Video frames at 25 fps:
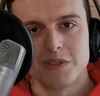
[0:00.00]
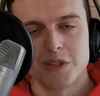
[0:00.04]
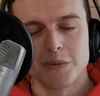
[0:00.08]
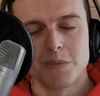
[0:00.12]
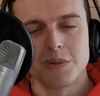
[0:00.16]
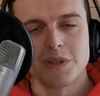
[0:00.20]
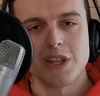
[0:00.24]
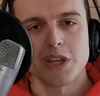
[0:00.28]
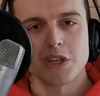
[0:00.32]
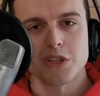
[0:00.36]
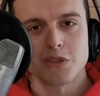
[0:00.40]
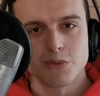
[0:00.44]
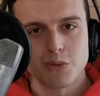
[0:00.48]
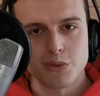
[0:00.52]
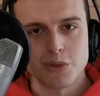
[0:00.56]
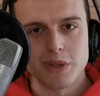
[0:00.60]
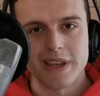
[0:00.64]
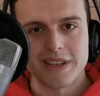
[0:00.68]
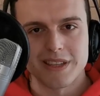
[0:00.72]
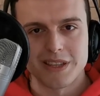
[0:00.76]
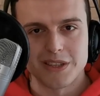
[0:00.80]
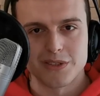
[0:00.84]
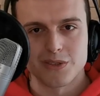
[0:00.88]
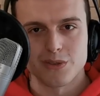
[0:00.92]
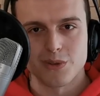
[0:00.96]
żeby też
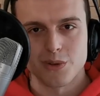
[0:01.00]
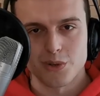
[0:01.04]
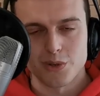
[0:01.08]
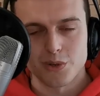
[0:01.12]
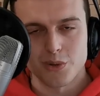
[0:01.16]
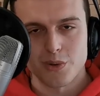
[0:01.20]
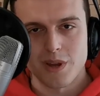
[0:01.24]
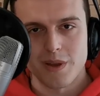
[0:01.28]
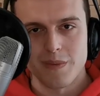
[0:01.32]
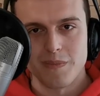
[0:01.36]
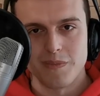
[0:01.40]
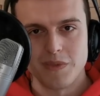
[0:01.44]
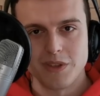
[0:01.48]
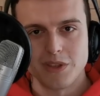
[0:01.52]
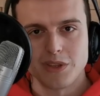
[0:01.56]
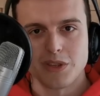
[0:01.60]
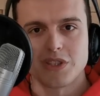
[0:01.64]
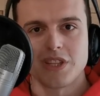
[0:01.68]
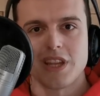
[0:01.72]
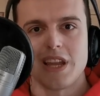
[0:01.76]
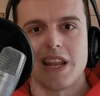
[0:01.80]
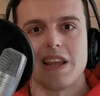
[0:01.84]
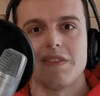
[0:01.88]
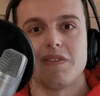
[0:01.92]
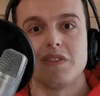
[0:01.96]
studia jakieś skończyła i
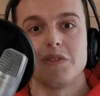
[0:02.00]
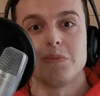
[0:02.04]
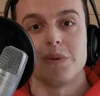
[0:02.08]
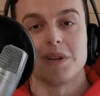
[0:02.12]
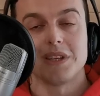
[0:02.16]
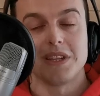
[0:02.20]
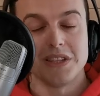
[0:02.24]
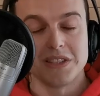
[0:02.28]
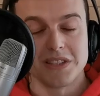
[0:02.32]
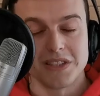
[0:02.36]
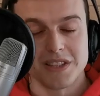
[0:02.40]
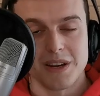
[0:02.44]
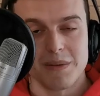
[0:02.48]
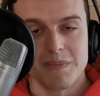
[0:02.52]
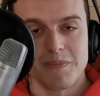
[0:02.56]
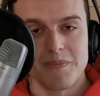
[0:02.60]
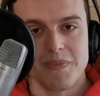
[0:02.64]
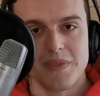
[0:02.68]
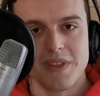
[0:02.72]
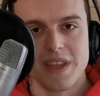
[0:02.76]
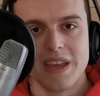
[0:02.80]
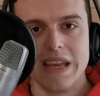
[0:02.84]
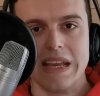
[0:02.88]
została nawet magistrem.